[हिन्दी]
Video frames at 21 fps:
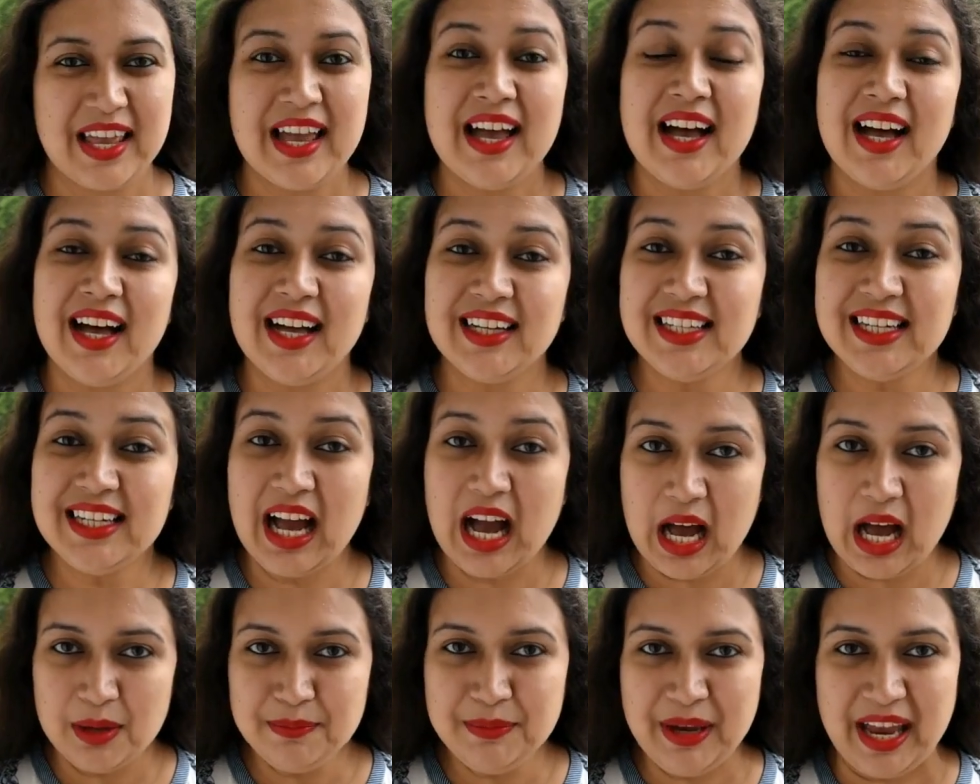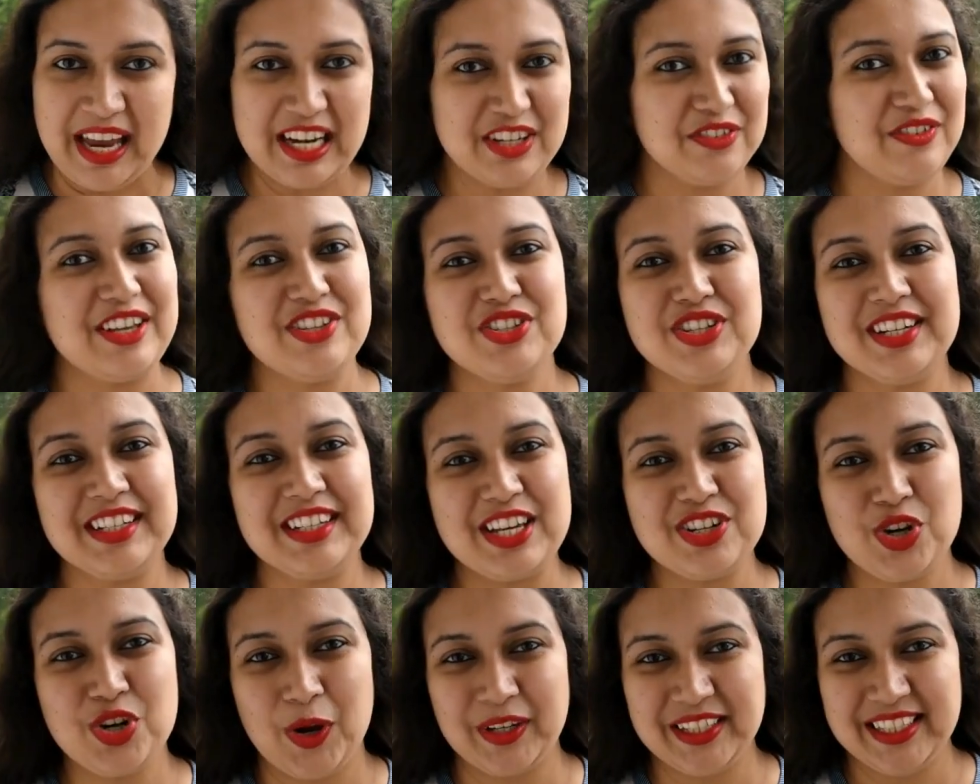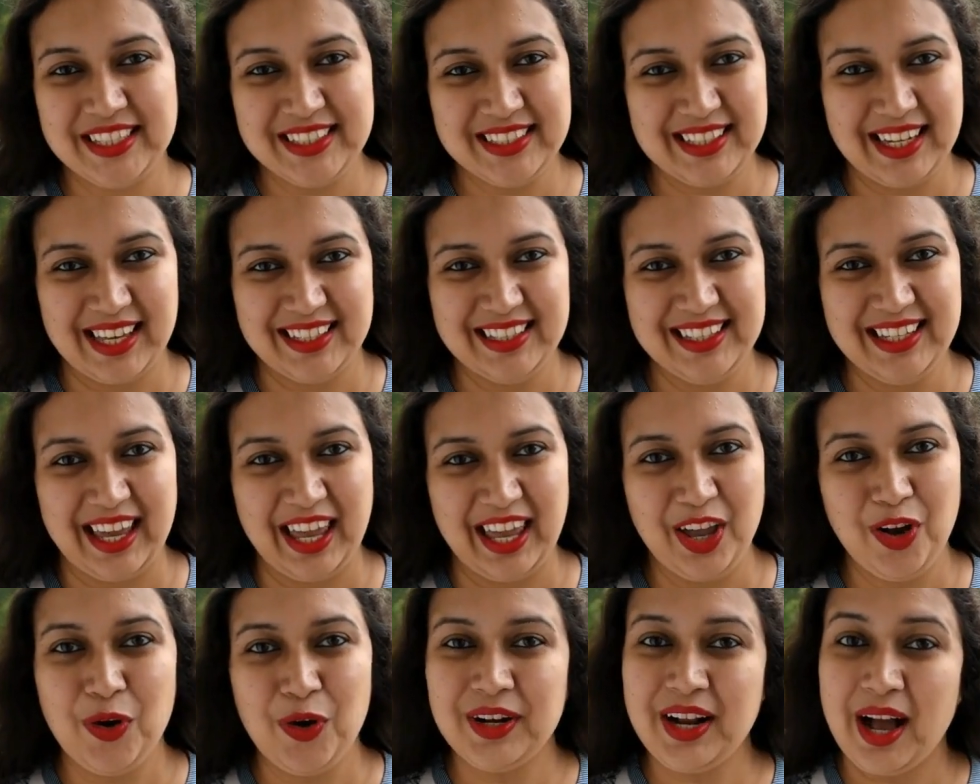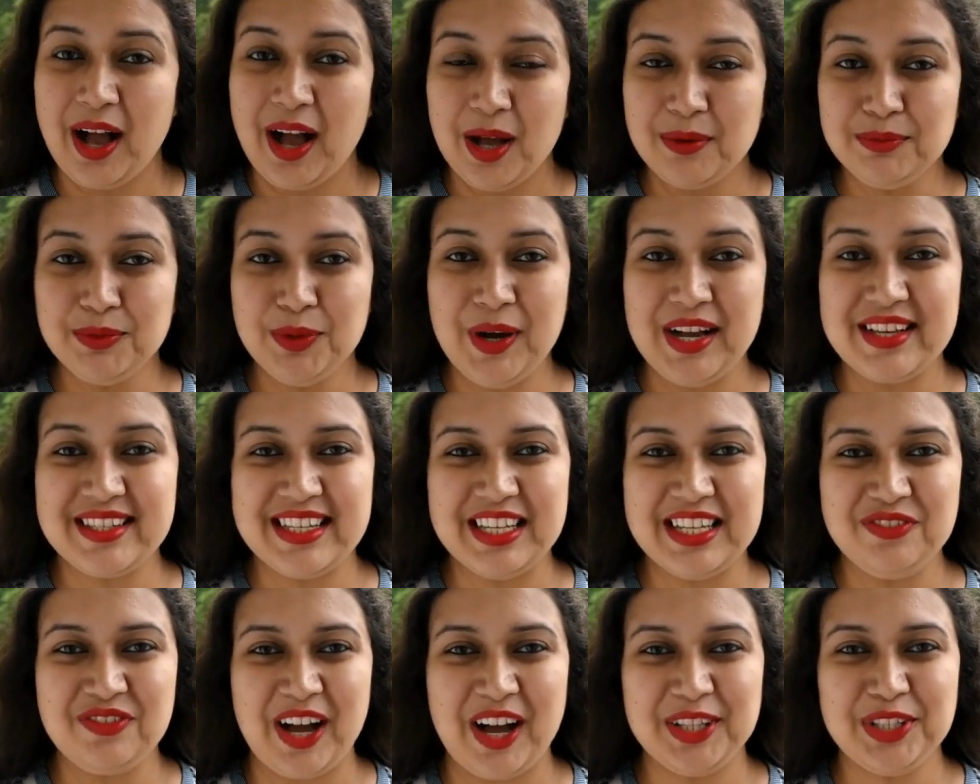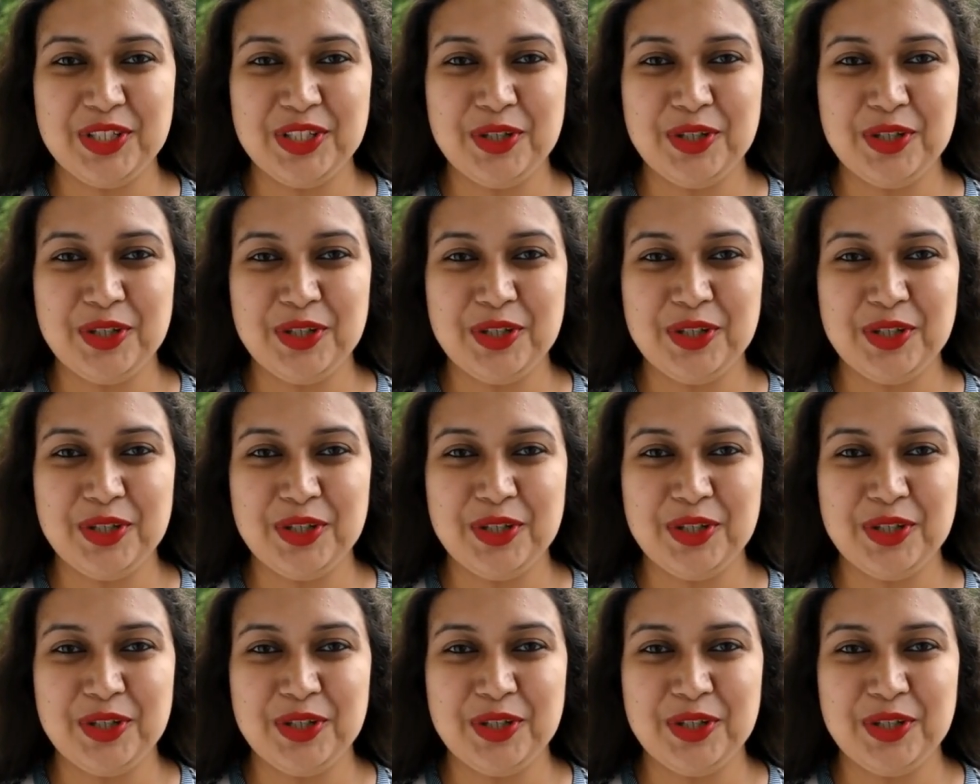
अगर आप एडवेंचर के शौकीन नहीं हैं और आपको हसीन वादियों